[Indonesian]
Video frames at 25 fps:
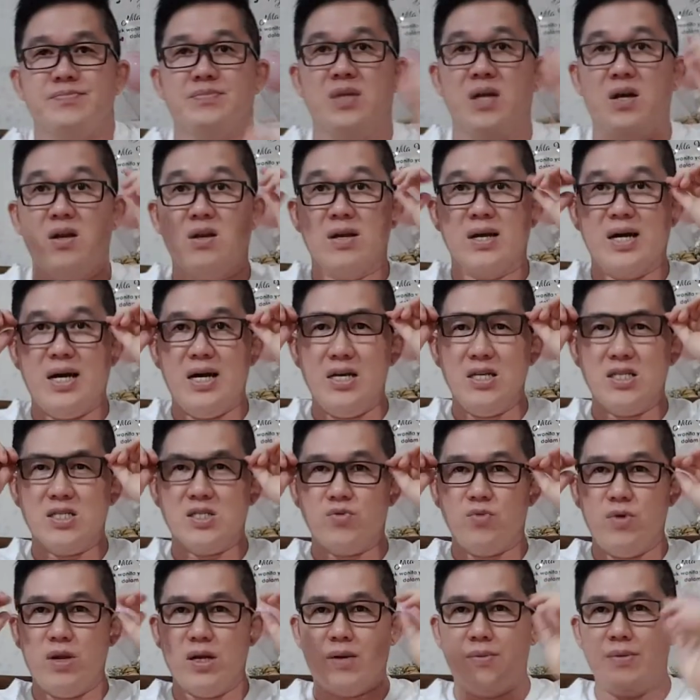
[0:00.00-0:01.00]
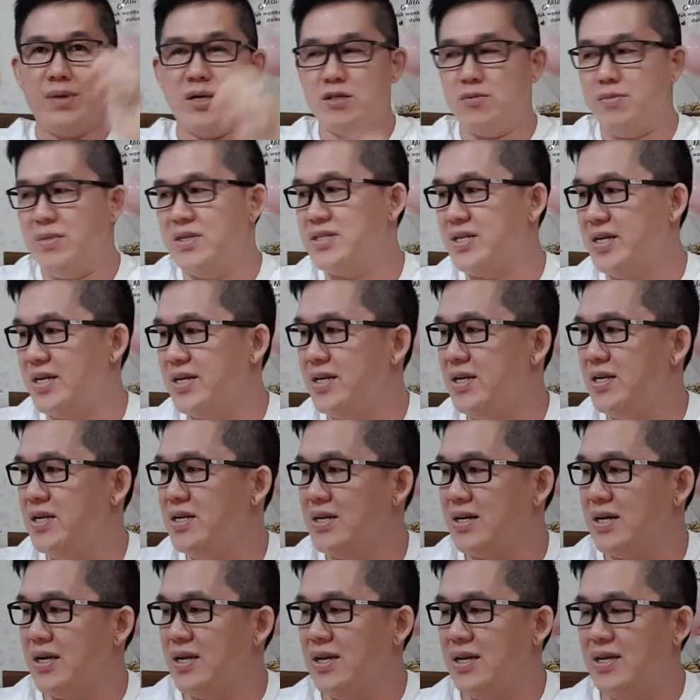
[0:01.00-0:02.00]
Halo guys, welcome back to my channel.
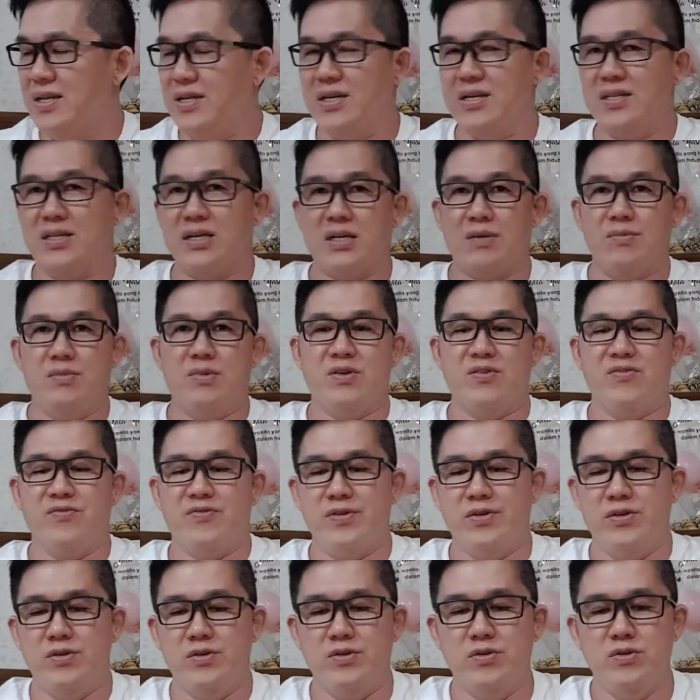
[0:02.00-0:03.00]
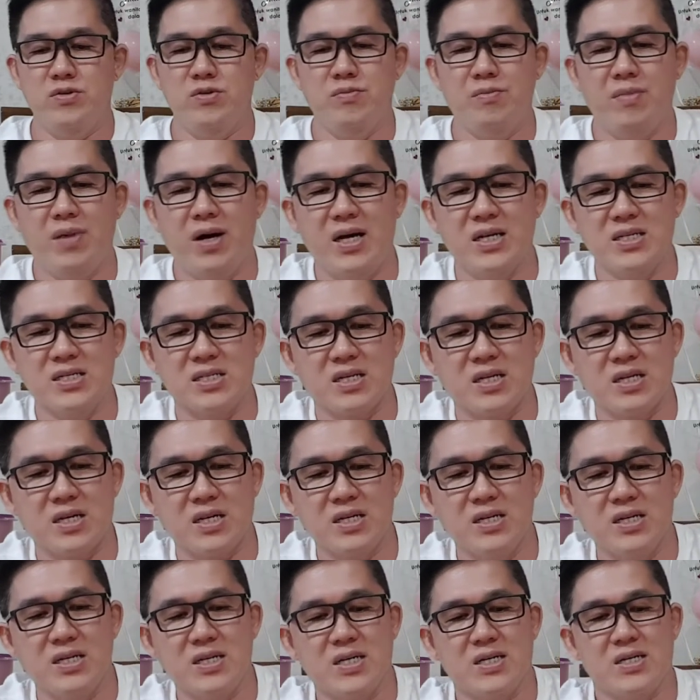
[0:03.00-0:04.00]
Kali ini kita akan mereview
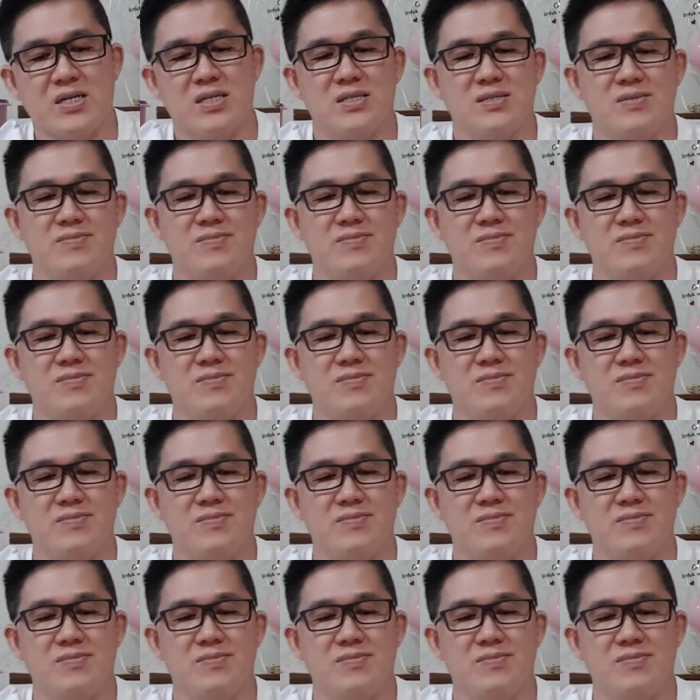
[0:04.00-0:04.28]
masker